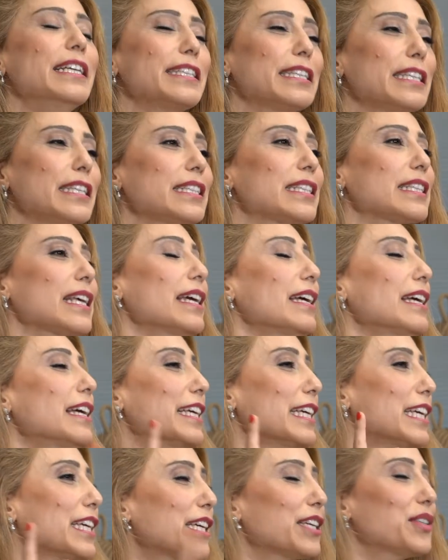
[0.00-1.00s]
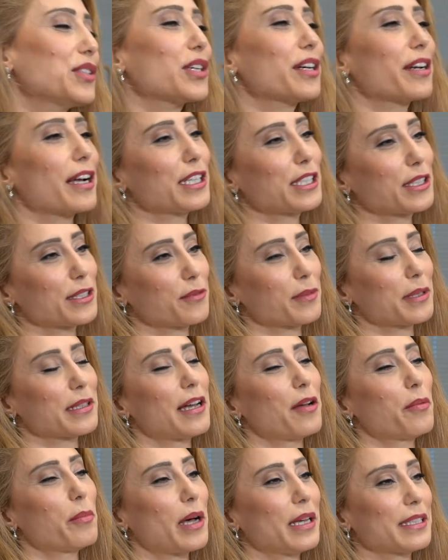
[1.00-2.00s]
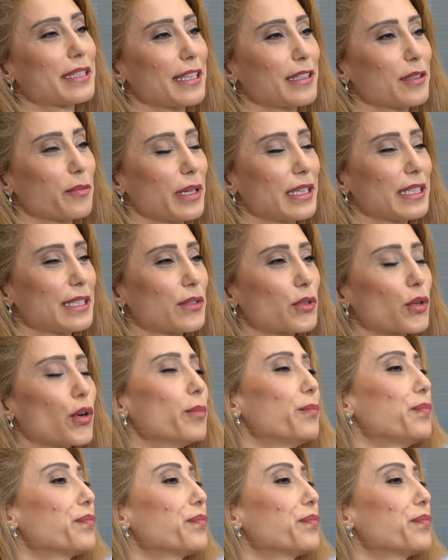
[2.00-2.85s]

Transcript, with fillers: Size ikinci araştırmadan bahsetmek istiyorum.